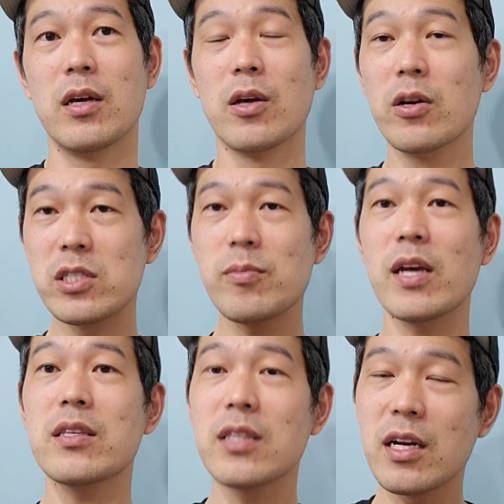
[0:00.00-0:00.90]
열심히
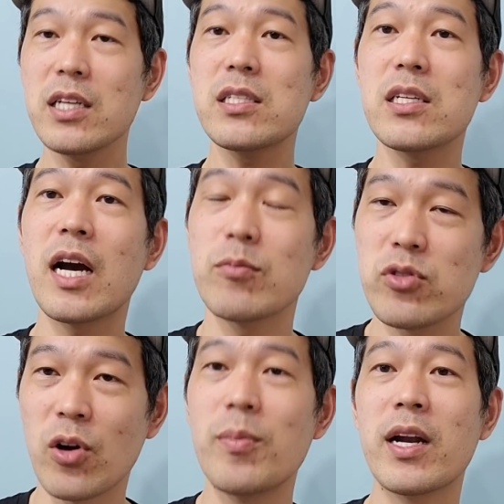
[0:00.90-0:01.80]
했는데 리스크
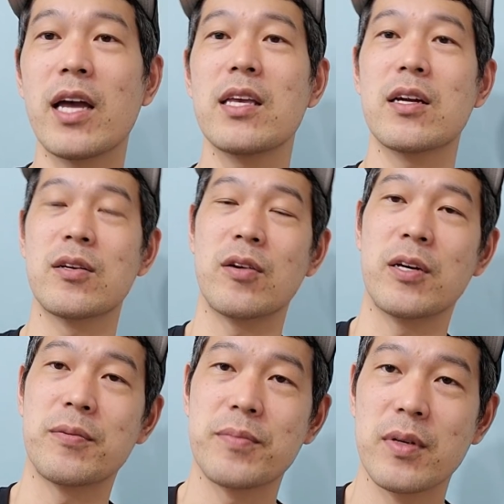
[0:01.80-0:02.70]
감수를 얼마나 했냐는 거예요.